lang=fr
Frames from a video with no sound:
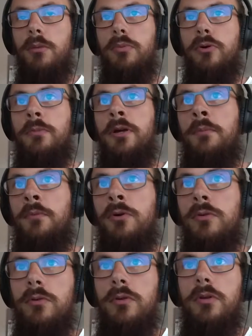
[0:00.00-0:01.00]

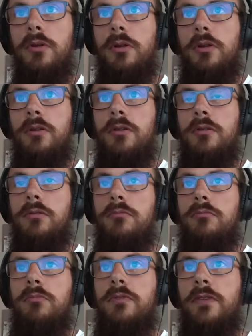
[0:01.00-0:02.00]
Premièrement,
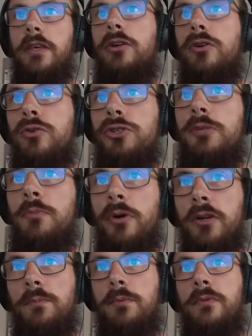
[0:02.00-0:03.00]
c'est écologiquement
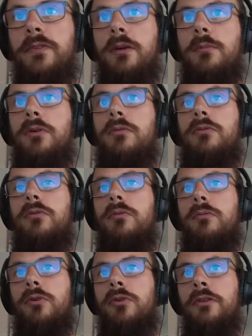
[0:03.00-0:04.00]
responsable.
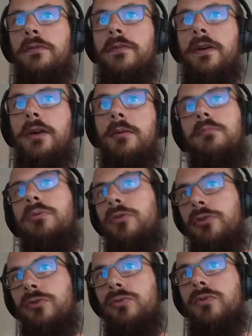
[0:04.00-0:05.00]
En effet,
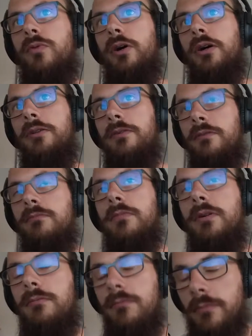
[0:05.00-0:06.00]
prendre des douches froides,
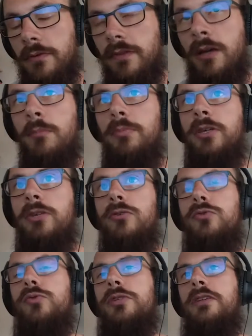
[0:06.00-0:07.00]
ça implique que
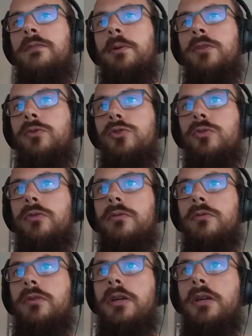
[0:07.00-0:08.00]
tu n'utilises pas d'eau chaude.
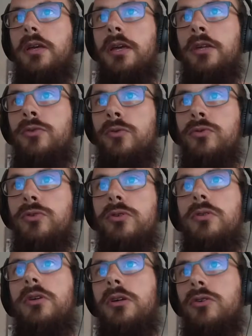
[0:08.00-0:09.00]
Et donc,
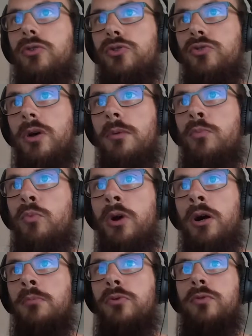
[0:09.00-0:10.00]
que tu as
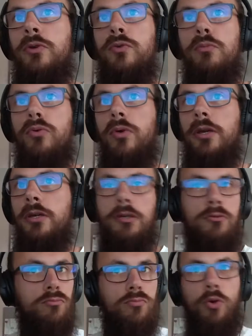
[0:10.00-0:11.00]
moins besoin de brûler
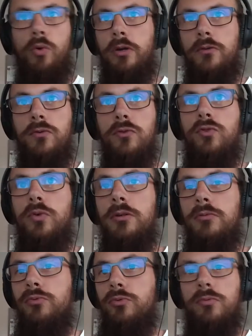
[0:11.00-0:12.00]
quoi que ce
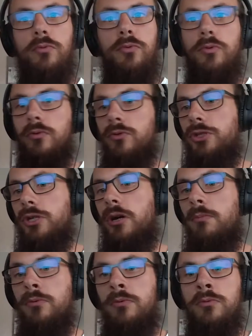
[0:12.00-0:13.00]
soit, du
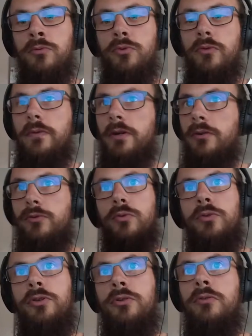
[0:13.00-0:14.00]
charbon, de faire
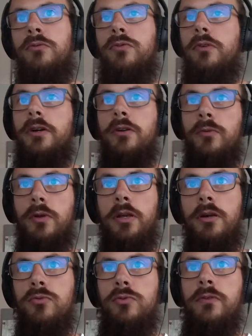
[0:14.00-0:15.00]
tourner une centrale
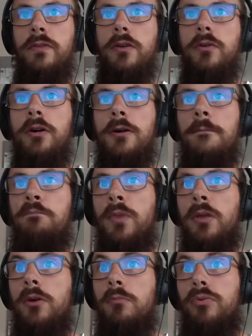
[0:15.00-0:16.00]
nucléaire ou je ne sais quoi,
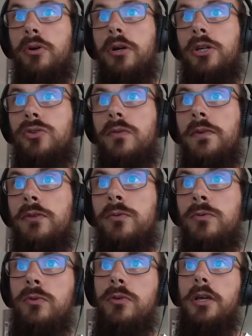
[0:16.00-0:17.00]
pour réchauffer
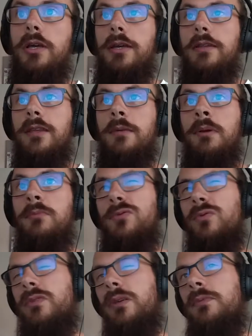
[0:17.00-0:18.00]
ton eau. Tu es même
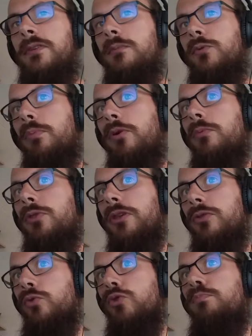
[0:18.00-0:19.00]
susceptible de prendre des
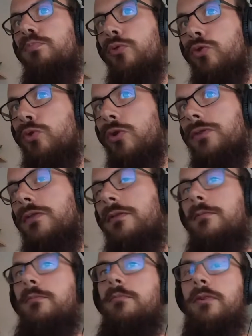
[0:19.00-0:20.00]
douches plus
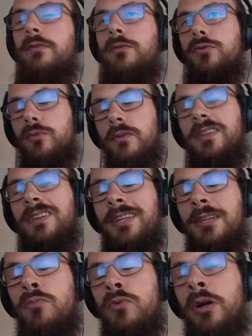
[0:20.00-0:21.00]
courtes, parce que tu vas
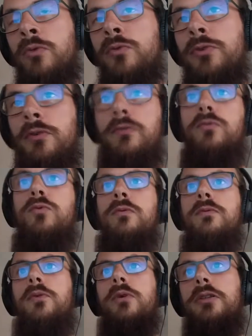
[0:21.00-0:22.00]
traîner moins longtemps sous ton
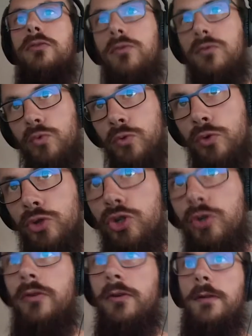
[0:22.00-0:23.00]
eau froide que sous ton eau
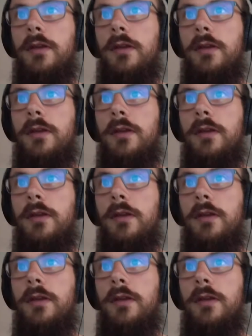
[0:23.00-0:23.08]
chaude.